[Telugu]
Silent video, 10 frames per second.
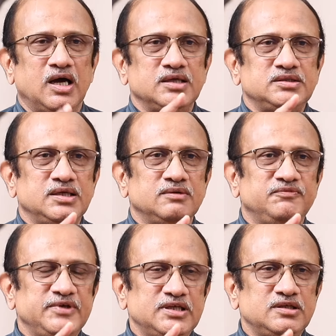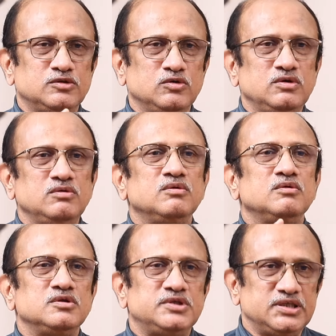అయితే ఆ ఫీల్తో
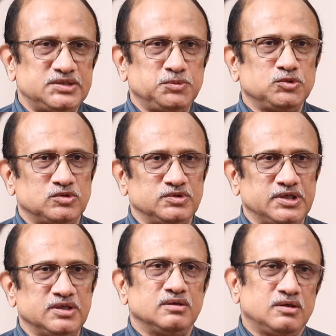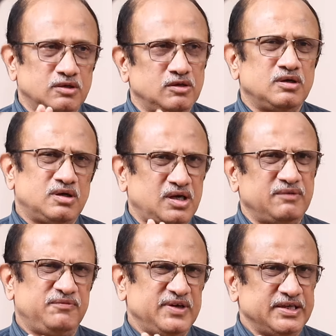తెలిసిపోతుంది
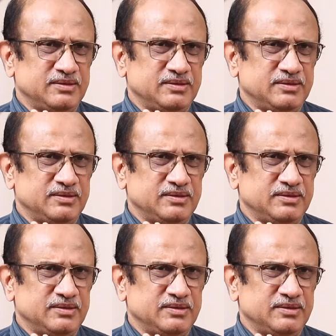రఫ్లీ